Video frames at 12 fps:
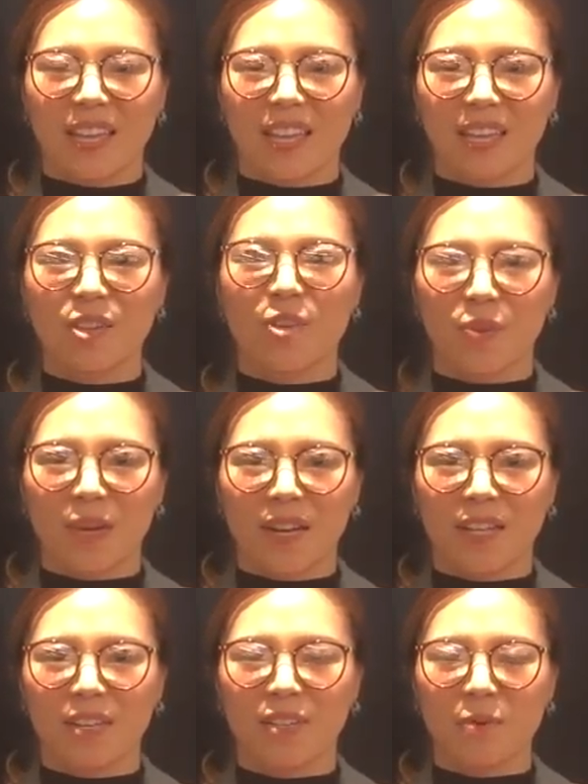えー、今日は
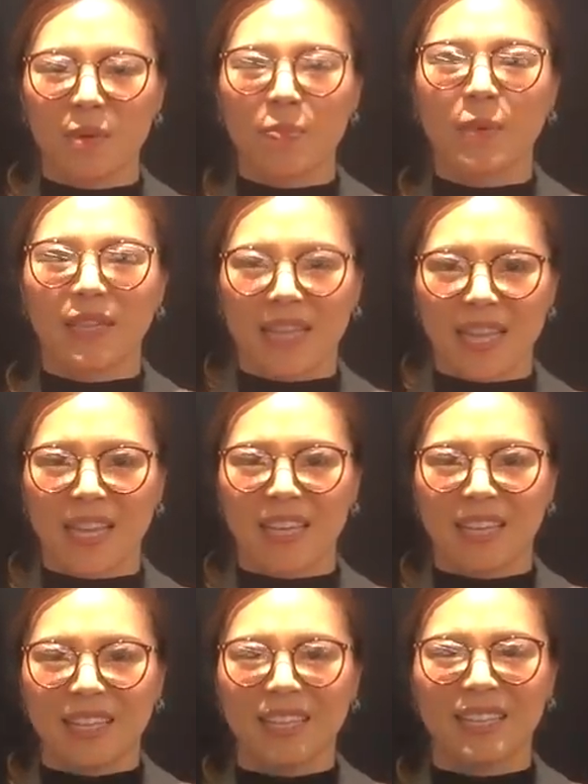やる気満々で
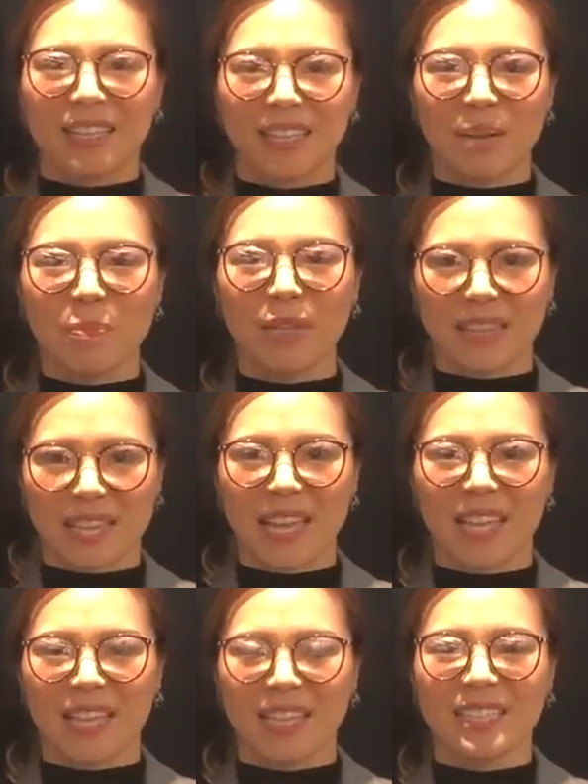頑張っ
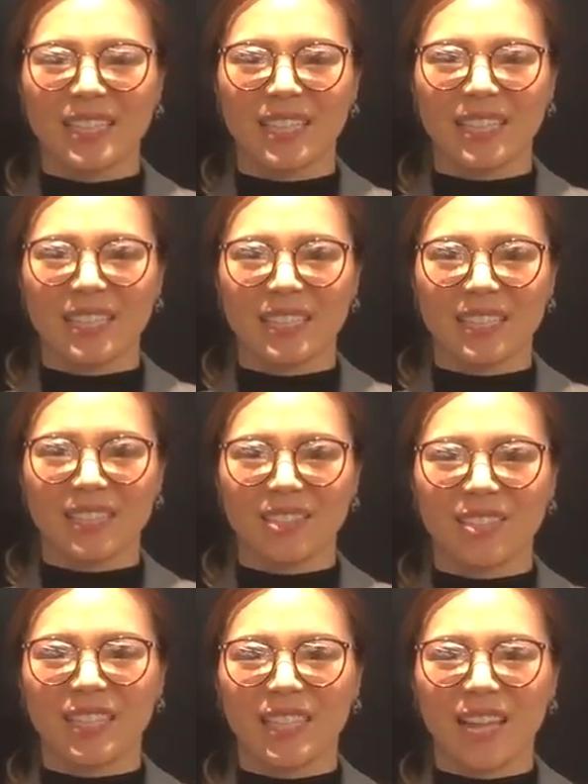てデザイン
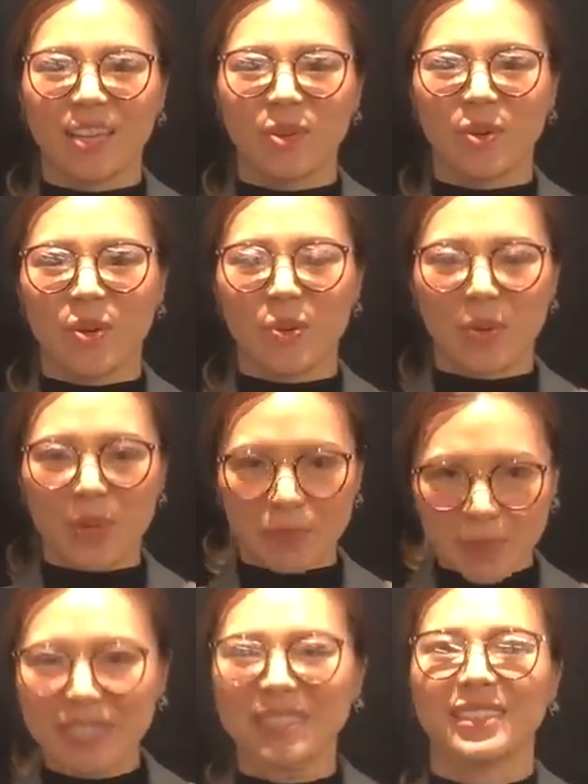作りたいと思い
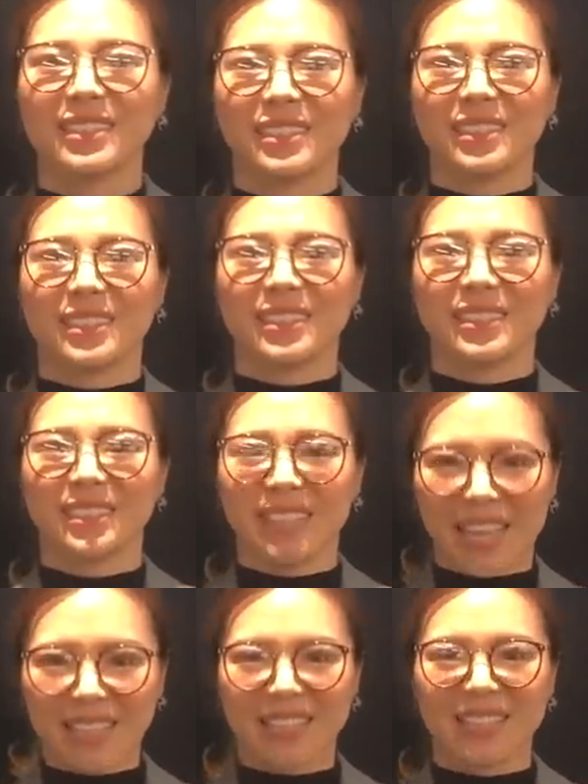ます。
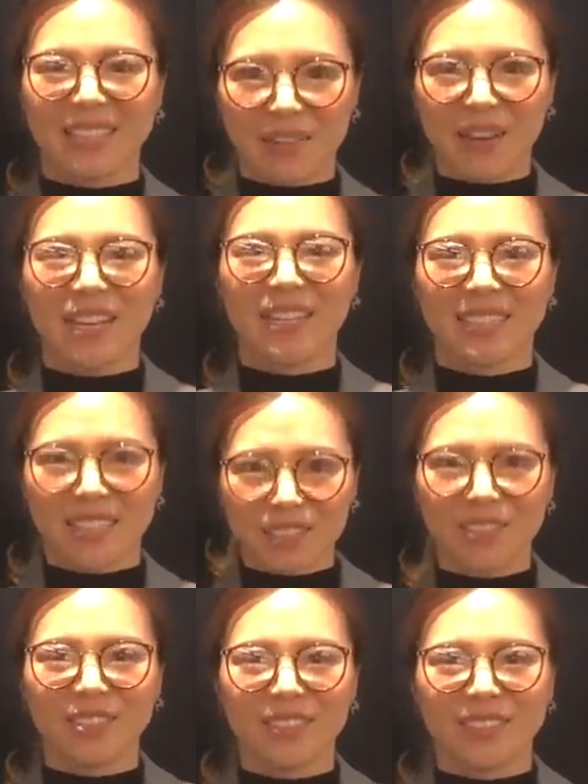はい、では早
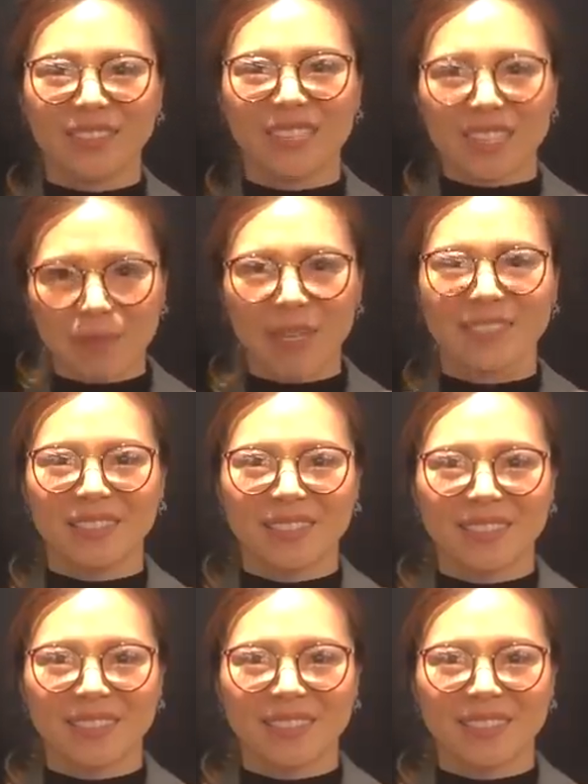速いきます。